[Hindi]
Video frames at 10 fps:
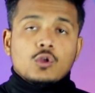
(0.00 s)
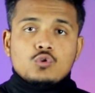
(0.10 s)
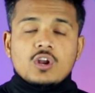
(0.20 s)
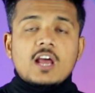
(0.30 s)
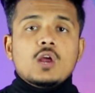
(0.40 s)

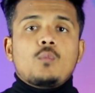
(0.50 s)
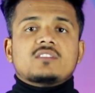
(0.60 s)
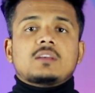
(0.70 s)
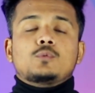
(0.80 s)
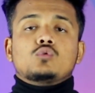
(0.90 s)
जो नए नए
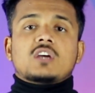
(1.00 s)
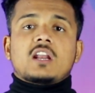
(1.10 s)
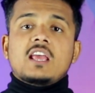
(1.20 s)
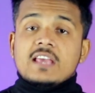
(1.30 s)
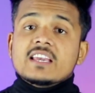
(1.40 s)
व्हाट्सएप यूज कर
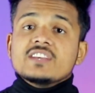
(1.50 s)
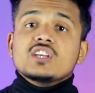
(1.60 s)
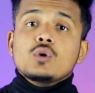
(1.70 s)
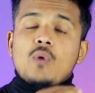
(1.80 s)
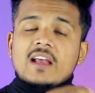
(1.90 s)
रहे हैं या
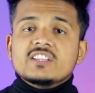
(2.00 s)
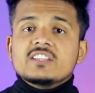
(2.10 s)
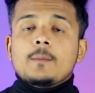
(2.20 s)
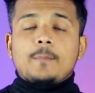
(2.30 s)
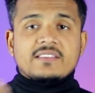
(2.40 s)
किसी व्यक्ति
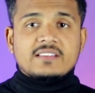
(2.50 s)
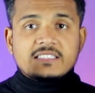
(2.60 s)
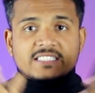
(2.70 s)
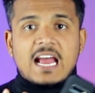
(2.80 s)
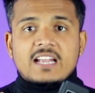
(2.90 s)
से पर्सनल
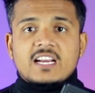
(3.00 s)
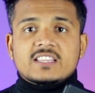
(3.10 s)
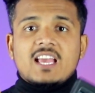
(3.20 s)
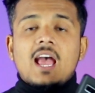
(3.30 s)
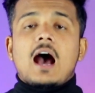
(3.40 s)
चैट
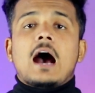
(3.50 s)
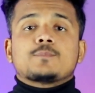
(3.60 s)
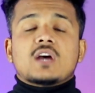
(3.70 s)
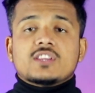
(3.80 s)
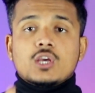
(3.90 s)
करते हैं
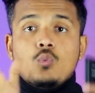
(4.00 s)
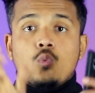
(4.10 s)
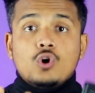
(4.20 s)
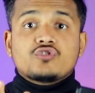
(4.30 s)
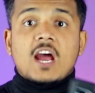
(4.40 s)
आप चाहते हैं कि
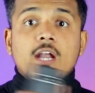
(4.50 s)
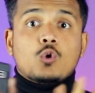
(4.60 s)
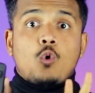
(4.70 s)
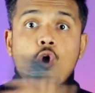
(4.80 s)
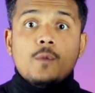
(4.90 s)
वो चैट
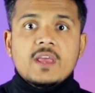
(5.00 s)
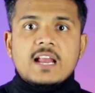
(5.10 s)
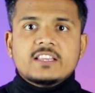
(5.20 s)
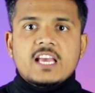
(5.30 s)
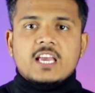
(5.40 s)
कोई भी
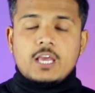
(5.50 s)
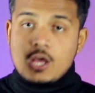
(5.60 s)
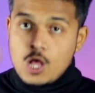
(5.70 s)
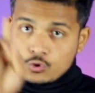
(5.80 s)
ना देखे